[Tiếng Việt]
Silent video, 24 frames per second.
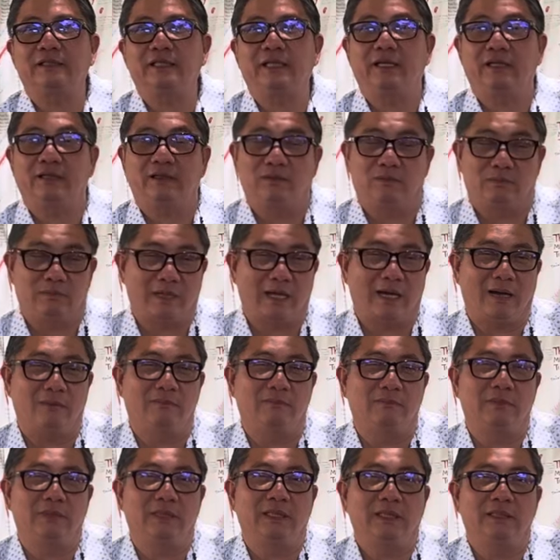thiên cũng
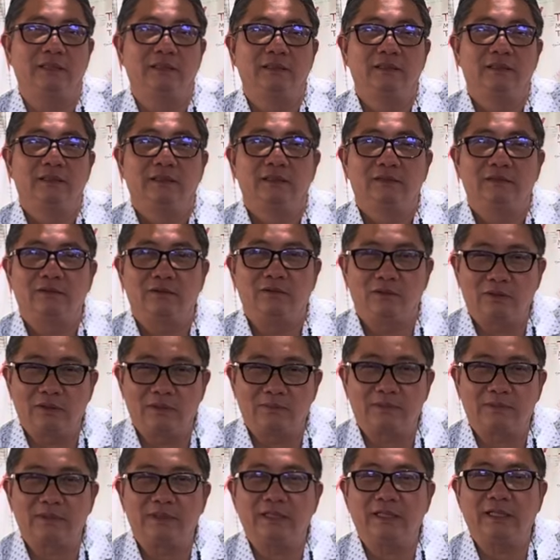đông á thù có
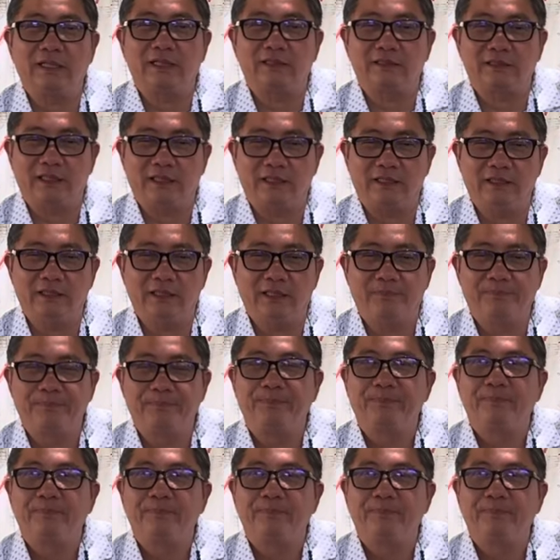một đứa đệ tử á,